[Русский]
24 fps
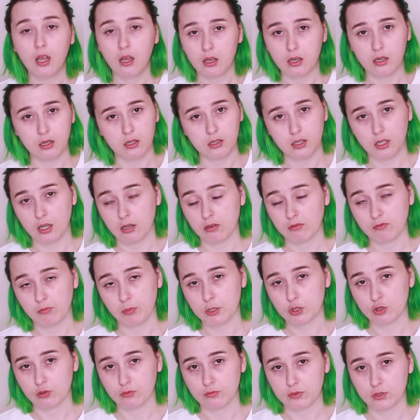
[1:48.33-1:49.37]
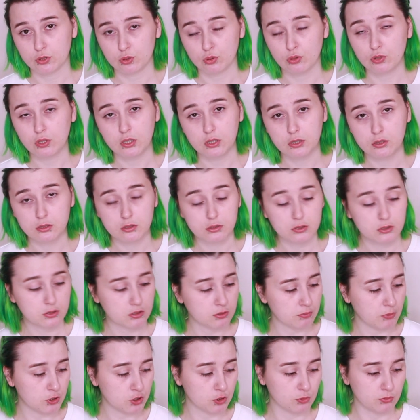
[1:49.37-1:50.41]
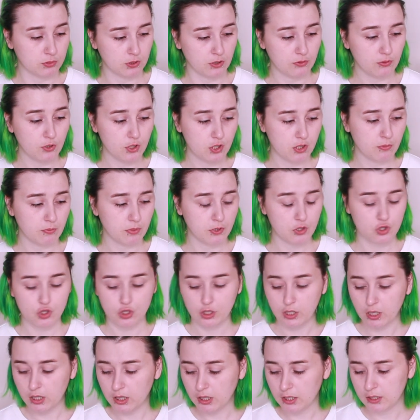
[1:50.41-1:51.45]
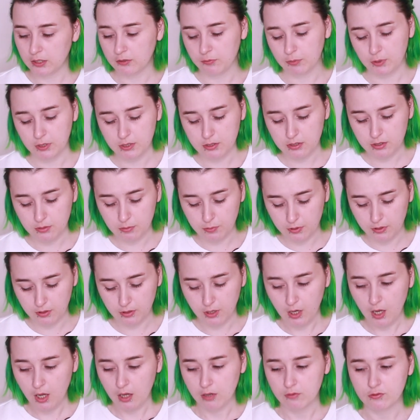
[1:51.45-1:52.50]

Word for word: э, я в большом восторге, с большим удовольствием прочитала, и, в принципе,